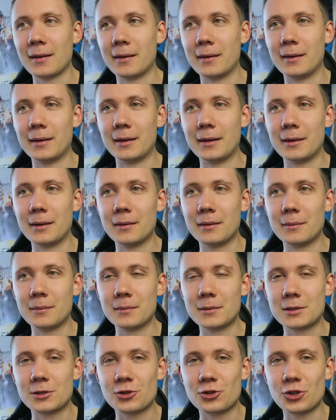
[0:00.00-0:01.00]
E,
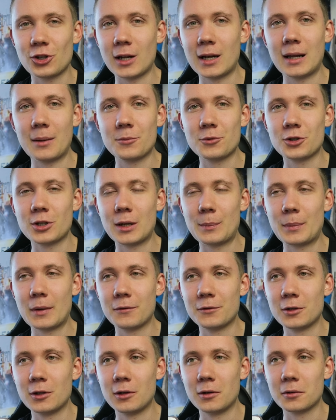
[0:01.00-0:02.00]
strzelam, że na
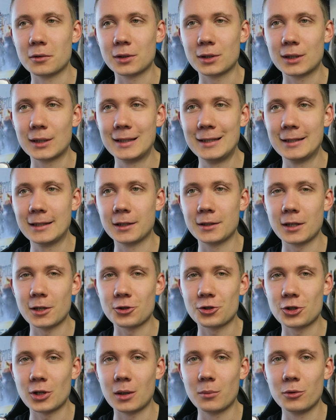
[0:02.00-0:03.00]
pewno
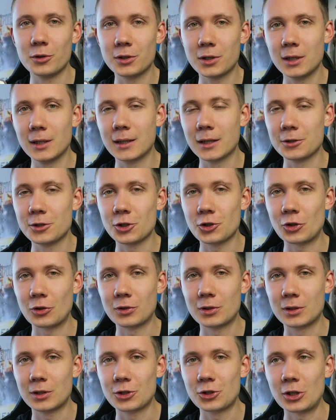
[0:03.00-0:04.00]
kilkanaście albo i
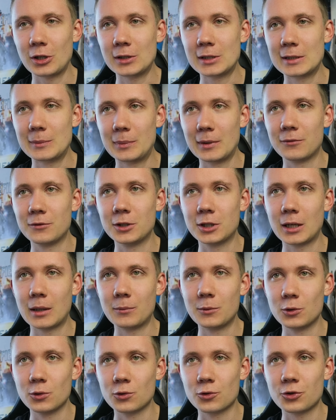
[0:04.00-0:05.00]
kilkadziesiąt tysięcy
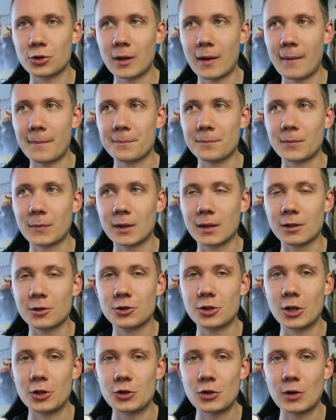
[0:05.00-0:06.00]
pewnikiem już
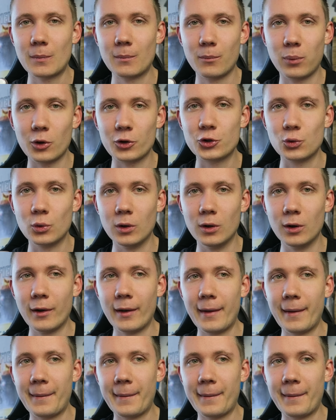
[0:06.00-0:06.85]
gdzieś poszło.